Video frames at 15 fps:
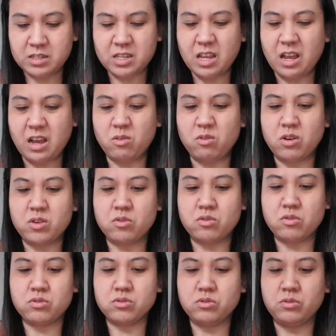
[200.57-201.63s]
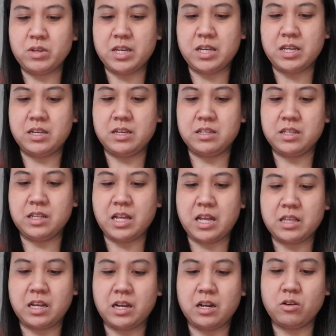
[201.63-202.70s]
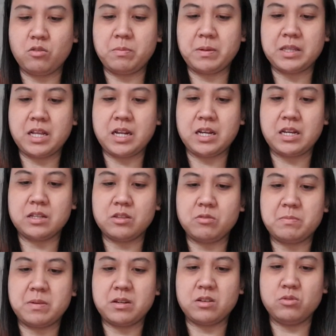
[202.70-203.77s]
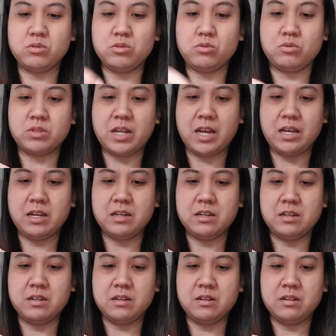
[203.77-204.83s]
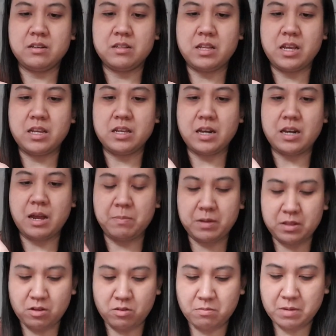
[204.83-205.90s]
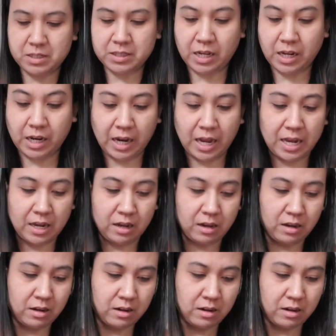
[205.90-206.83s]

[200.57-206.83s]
Kasi ako, ayoko to eh. Tinatanggal ko pa talaga to pag luto na. Nahihirapan ako magtanggal.